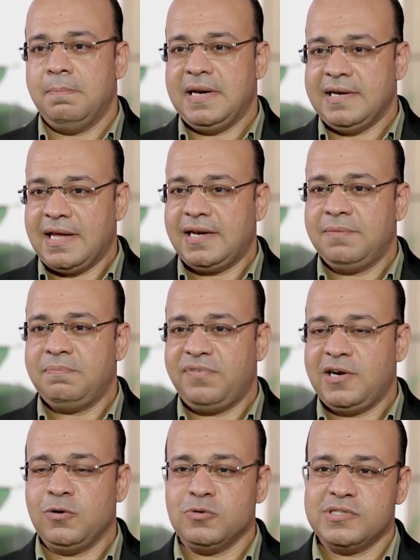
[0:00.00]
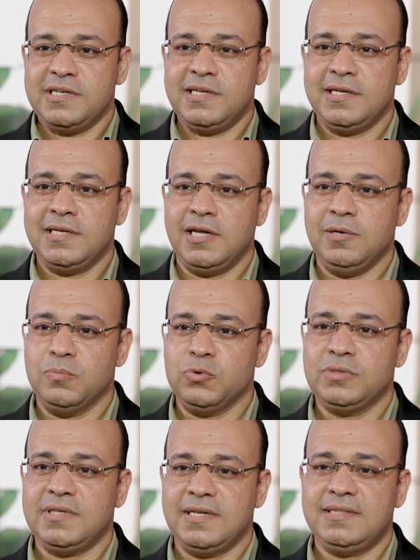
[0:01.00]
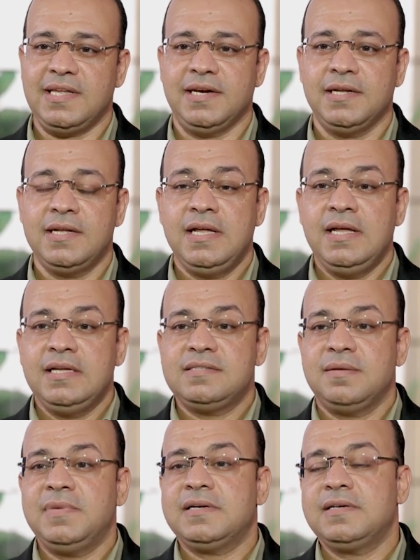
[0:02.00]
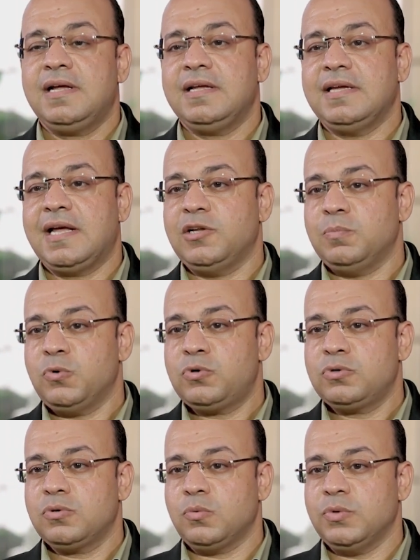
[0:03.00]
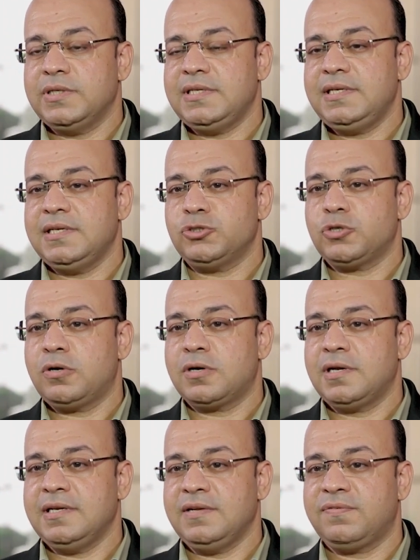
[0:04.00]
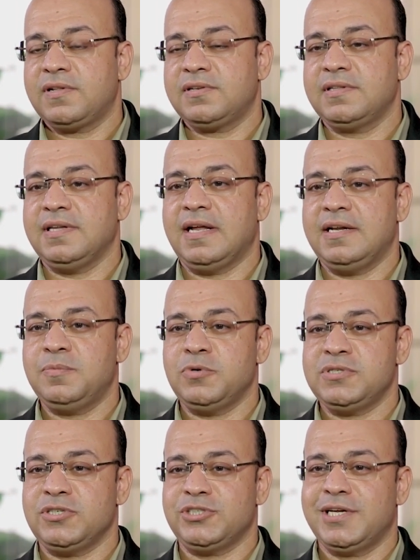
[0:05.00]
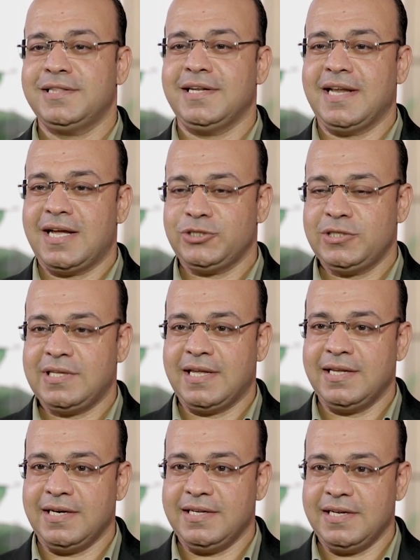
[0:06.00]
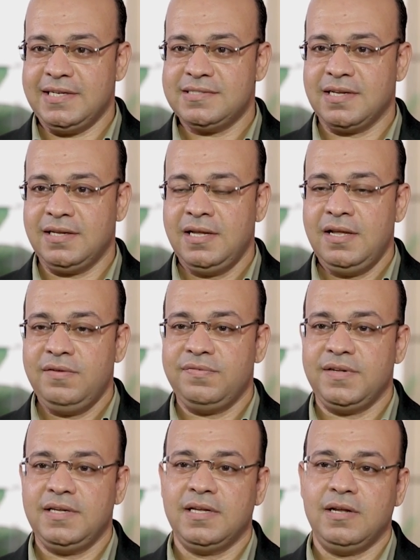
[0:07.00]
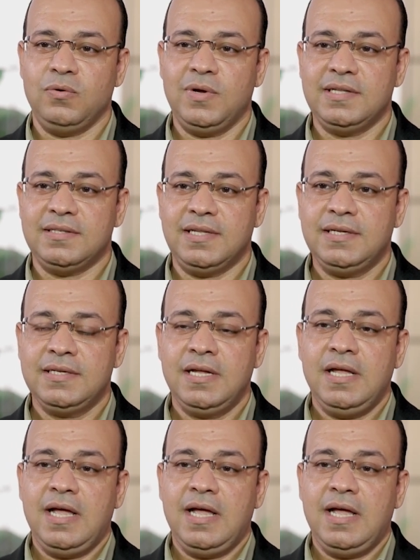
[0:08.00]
من يغلب فلا يؤذيه الموت الثاني سمرنا يعني المر ودي إشارة لفترة الآلام والاستشهاد اللي عاشتها الكنيسة في الوقت ده